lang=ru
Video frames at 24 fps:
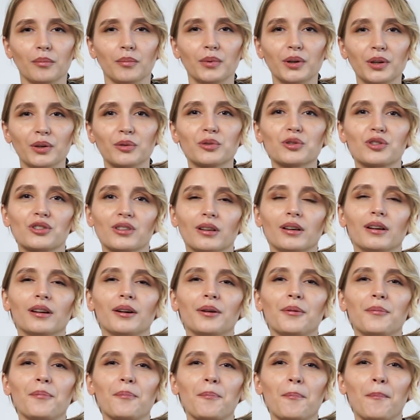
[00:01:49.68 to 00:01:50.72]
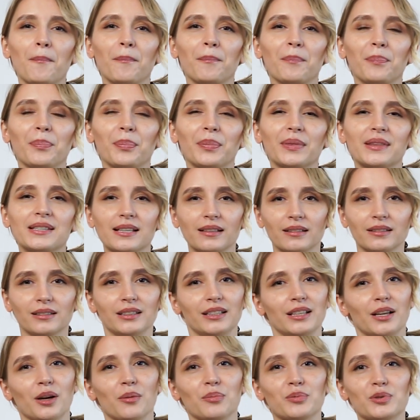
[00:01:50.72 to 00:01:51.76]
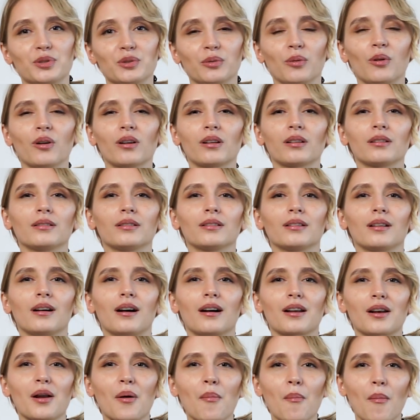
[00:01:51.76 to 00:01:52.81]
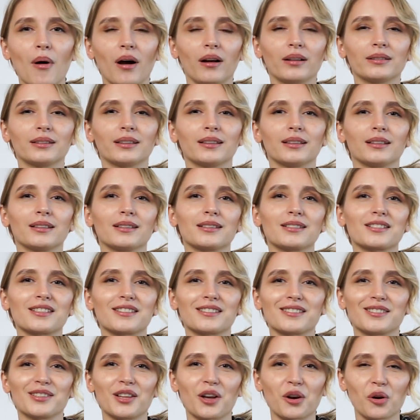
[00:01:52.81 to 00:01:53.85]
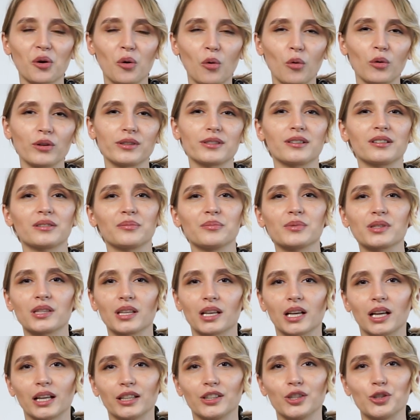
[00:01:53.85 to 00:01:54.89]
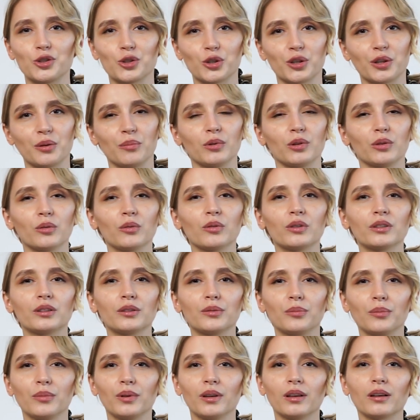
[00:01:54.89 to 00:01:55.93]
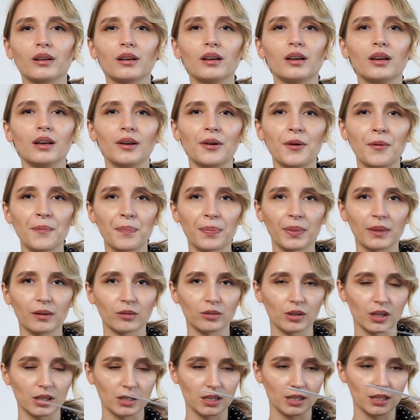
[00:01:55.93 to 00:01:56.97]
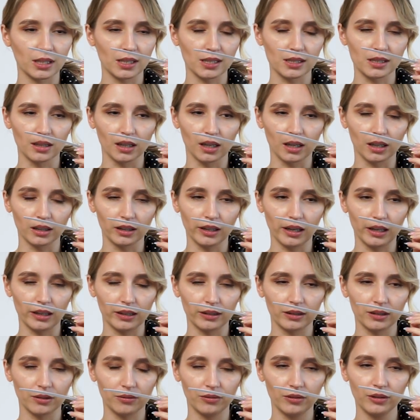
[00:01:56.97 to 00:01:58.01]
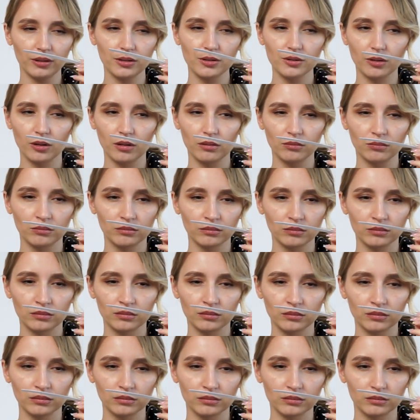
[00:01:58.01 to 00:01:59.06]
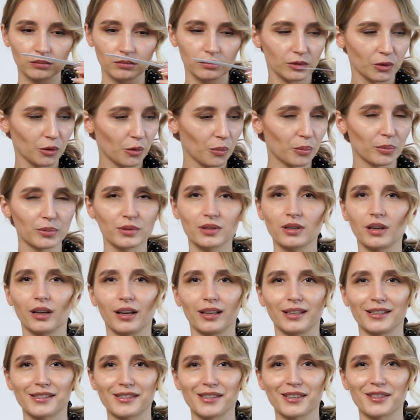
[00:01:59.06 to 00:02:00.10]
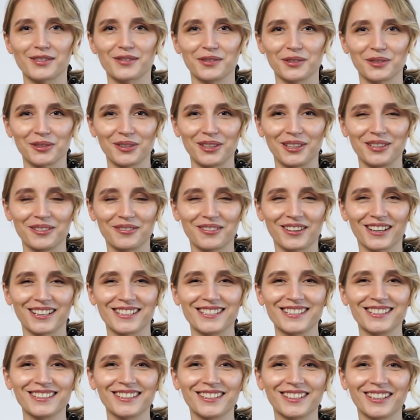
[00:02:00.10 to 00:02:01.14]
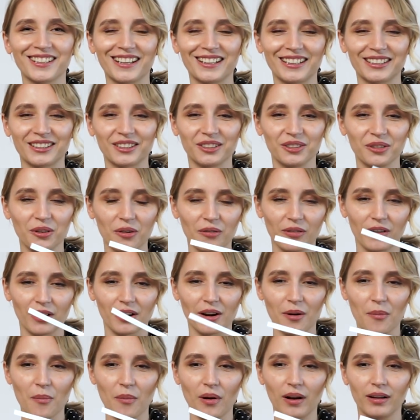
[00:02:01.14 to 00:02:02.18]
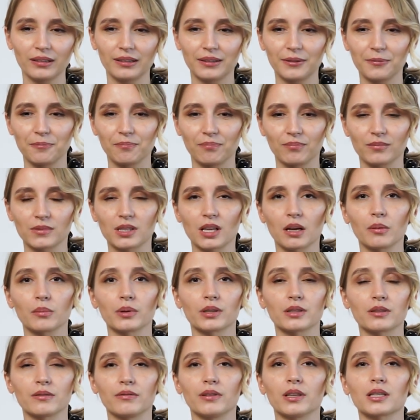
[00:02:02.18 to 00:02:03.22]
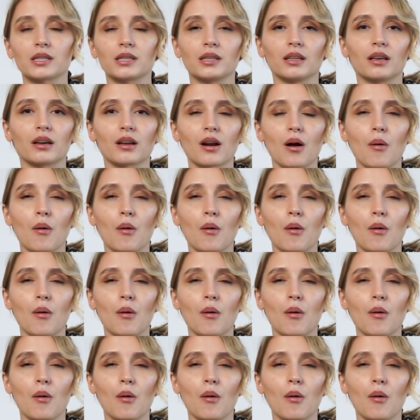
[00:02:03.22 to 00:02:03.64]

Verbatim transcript: Мы уже делали обзор ароматы с наркотиками, с наркотическими нотами. У нас есть на канале это видео. OpenSky, естественно, туда не входил, так как это новый аромат. Самый известный